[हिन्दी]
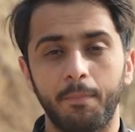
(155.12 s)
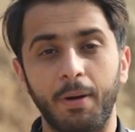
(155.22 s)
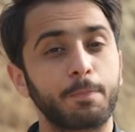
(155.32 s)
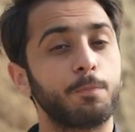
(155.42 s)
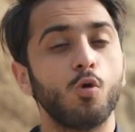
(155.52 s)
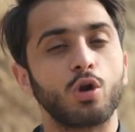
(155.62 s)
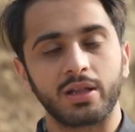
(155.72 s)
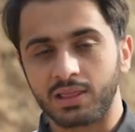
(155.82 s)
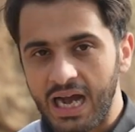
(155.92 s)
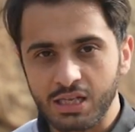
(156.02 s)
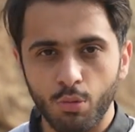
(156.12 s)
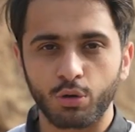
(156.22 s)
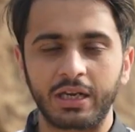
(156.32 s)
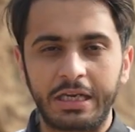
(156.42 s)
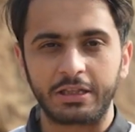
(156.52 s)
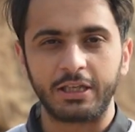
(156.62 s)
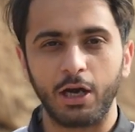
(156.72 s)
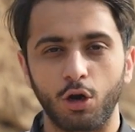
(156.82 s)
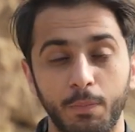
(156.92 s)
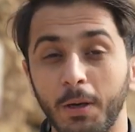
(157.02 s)
भरपूर अंदाज में मनकद
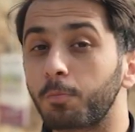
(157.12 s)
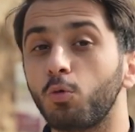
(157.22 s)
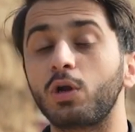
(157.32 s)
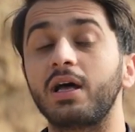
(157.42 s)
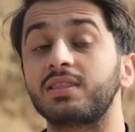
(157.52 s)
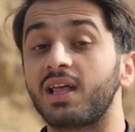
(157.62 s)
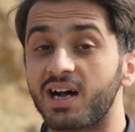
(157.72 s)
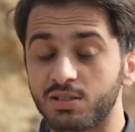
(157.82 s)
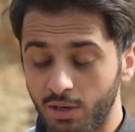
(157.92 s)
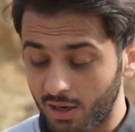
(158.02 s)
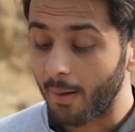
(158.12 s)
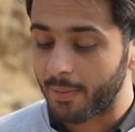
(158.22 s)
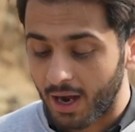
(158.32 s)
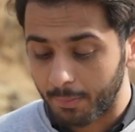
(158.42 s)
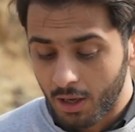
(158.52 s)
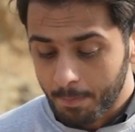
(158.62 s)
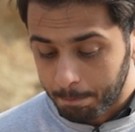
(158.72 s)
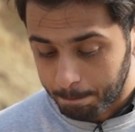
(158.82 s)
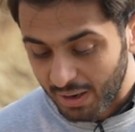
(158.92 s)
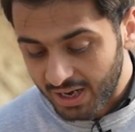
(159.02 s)
किया और भरपूर अंदाज में कामयाब
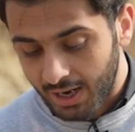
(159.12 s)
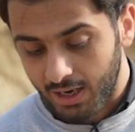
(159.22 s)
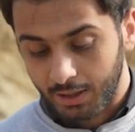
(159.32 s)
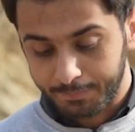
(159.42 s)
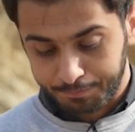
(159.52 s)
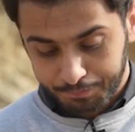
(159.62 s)
बनाया है